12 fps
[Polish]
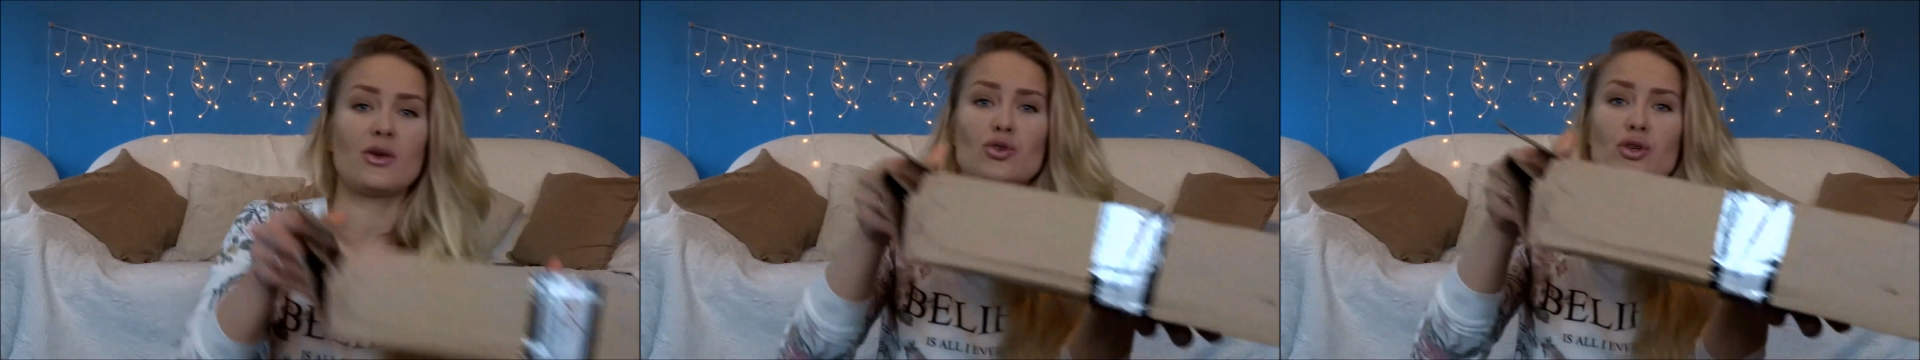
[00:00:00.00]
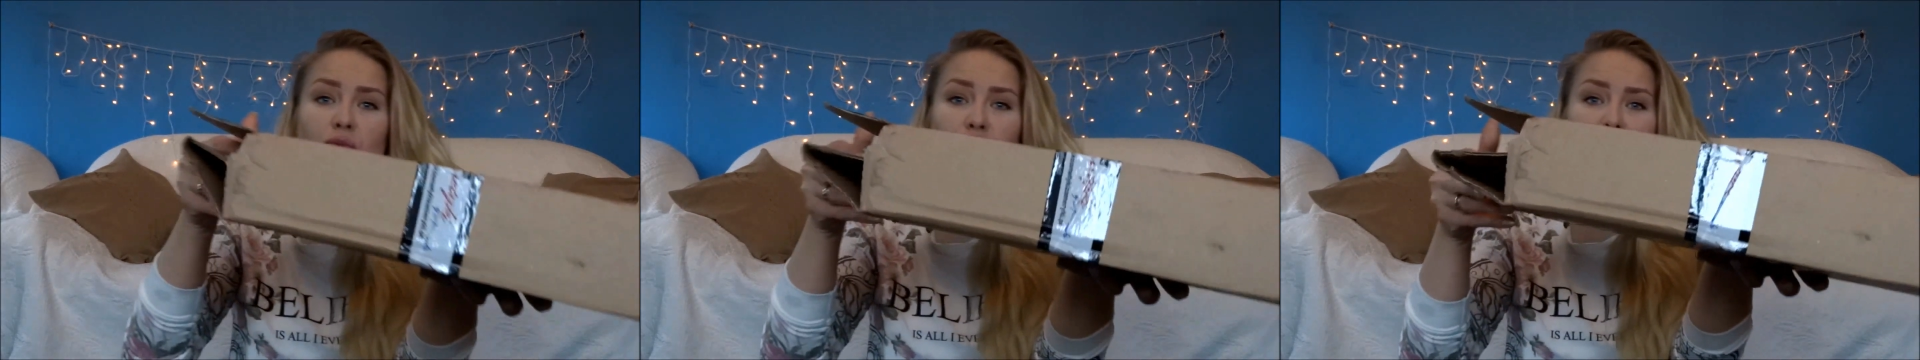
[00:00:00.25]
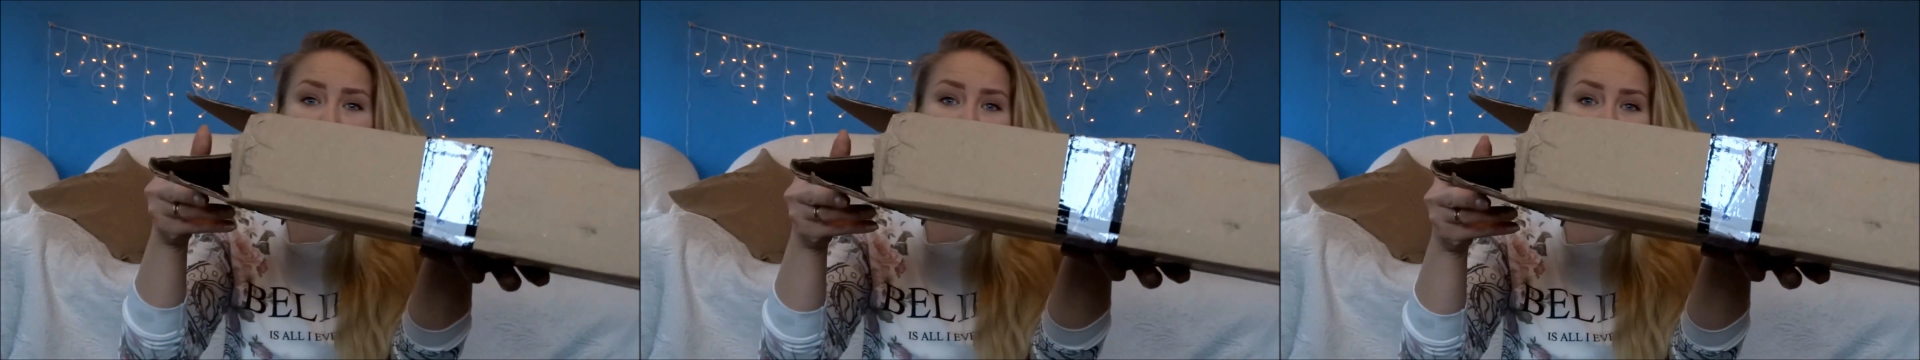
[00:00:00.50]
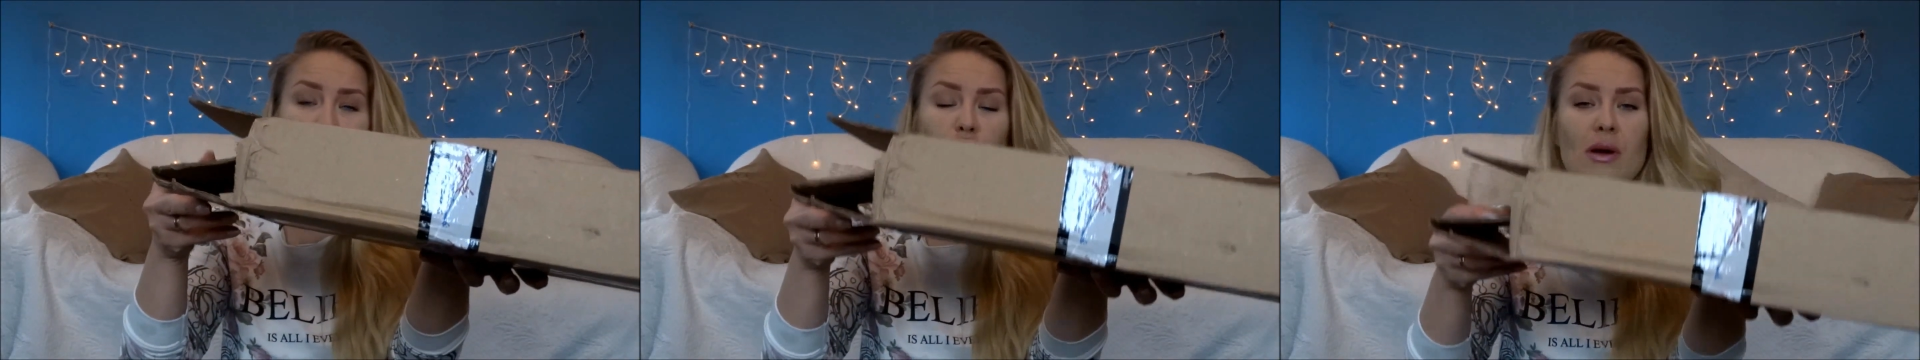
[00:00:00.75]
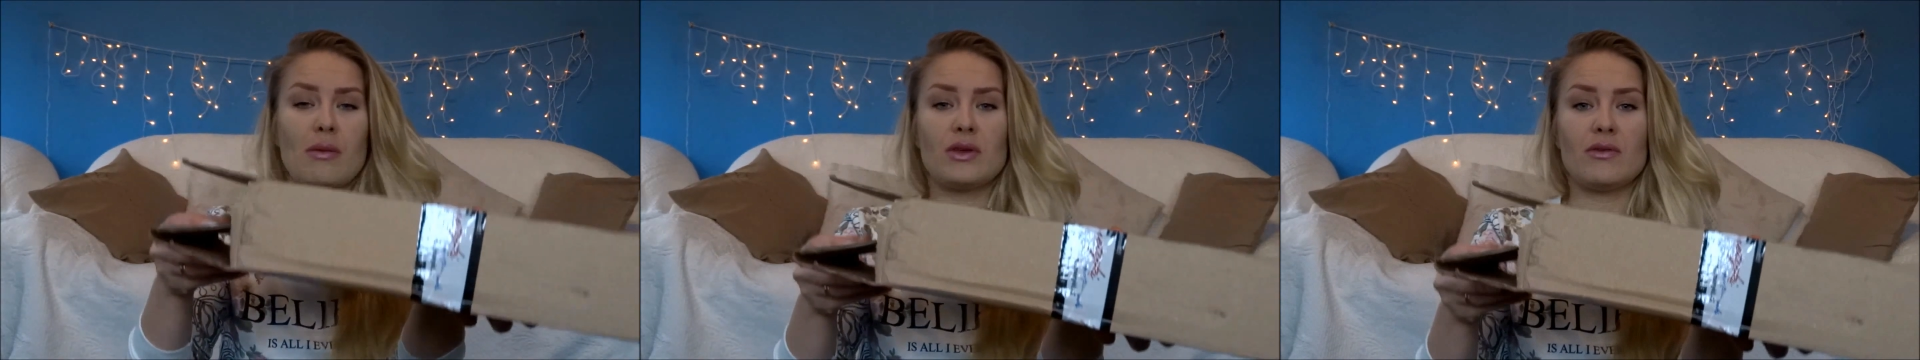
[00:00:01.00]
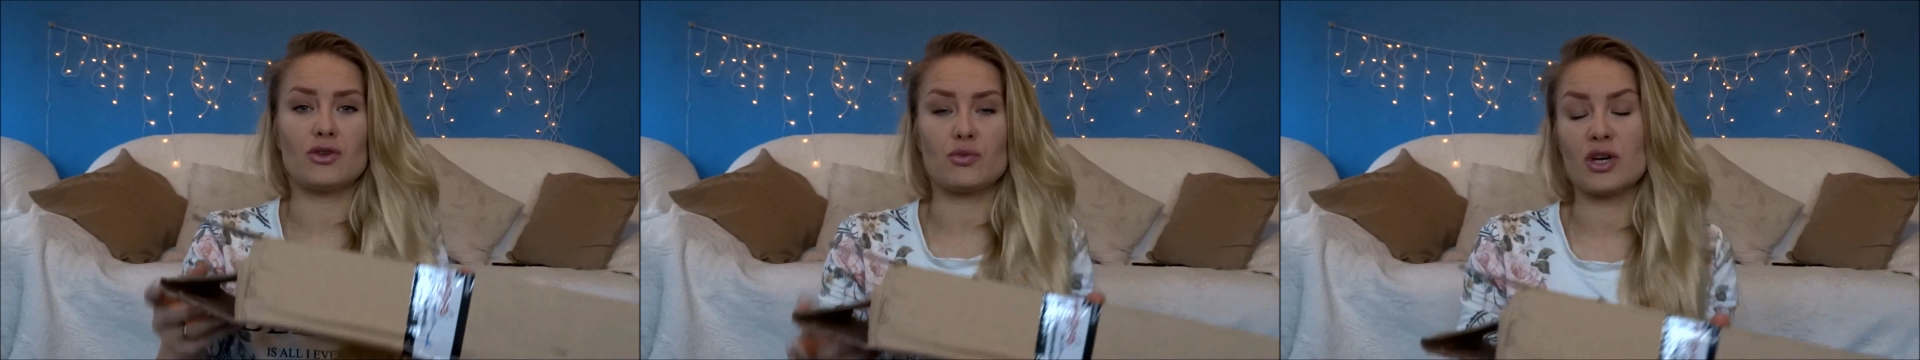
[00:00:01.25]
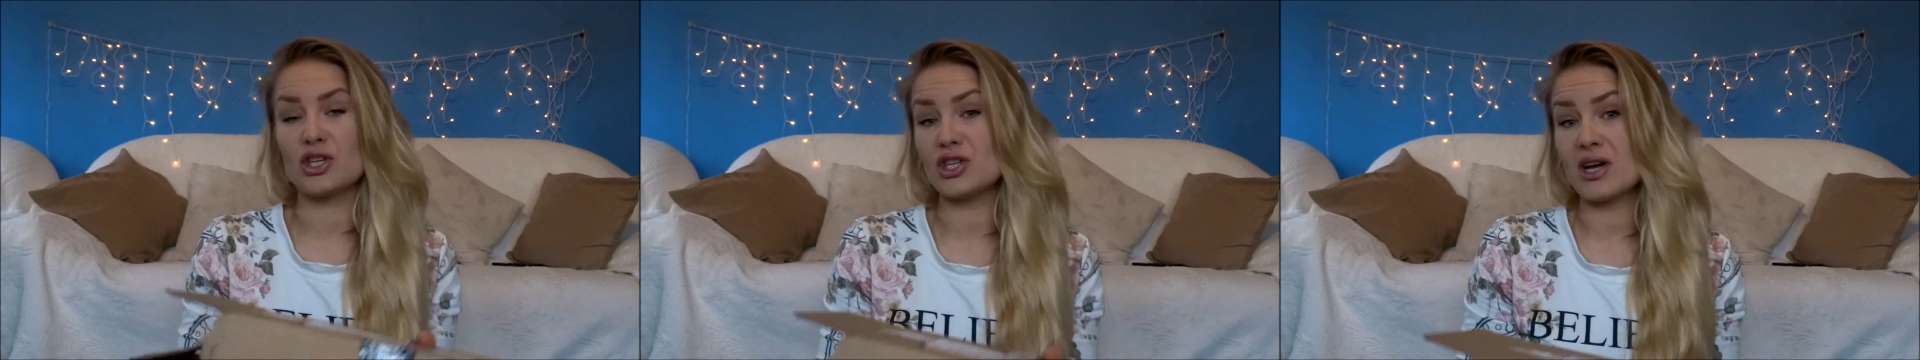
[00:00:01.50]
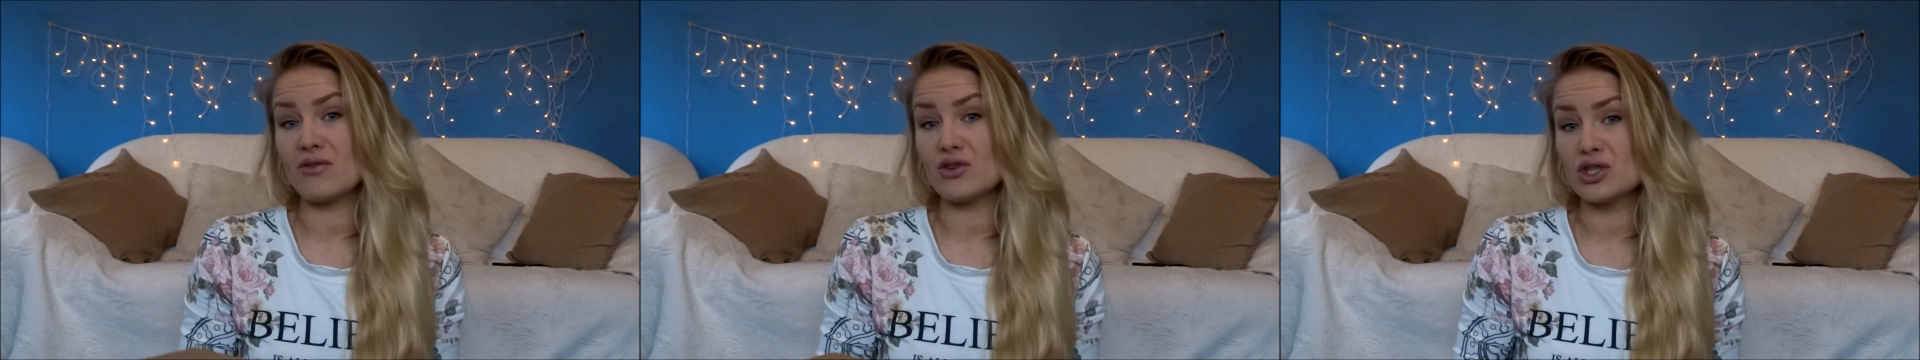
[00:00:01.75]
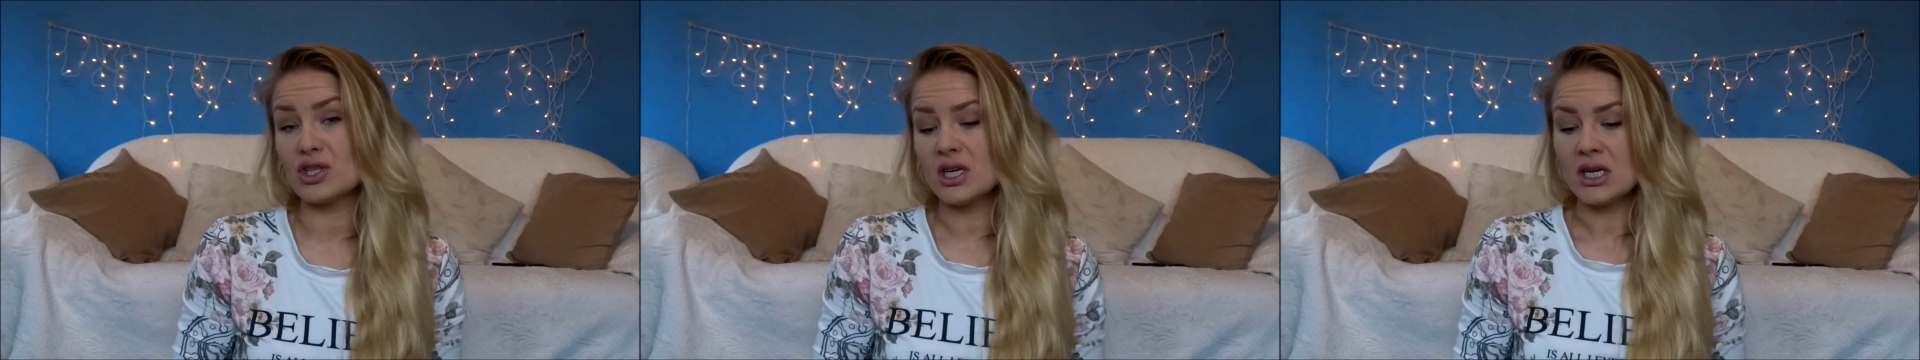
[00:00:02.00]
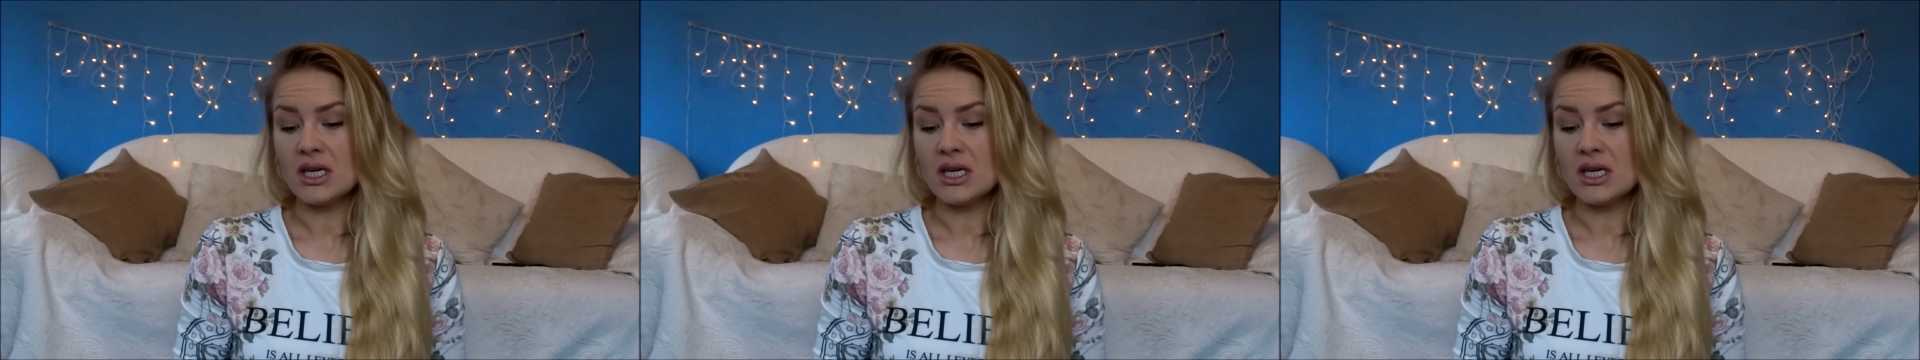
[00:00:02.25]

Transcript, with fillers: już ją oczywiście otworzyłam, nie wyczuła ciekawość